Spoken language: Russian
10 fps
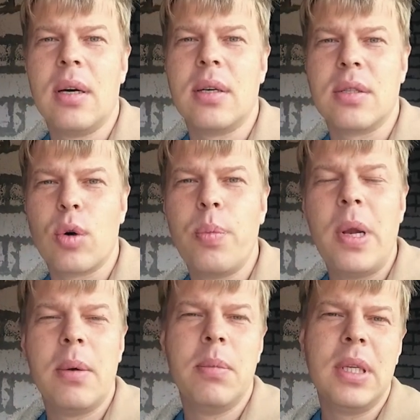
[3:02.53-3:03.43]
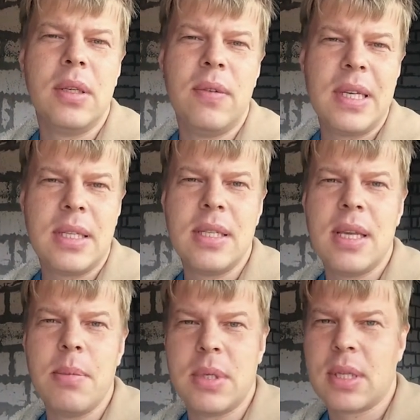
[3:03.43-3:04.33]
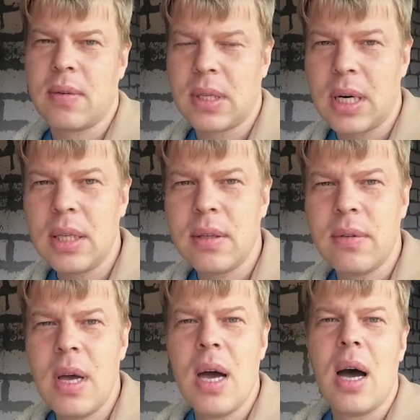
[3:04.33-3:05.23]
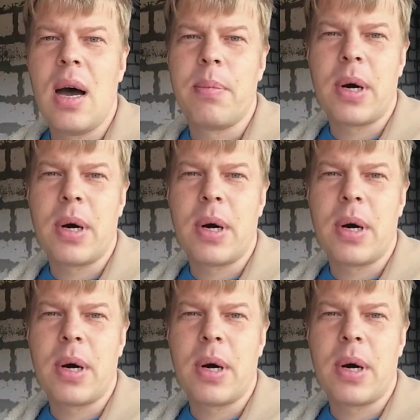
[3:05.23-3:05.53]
А, закупили мы 270 квадратов, а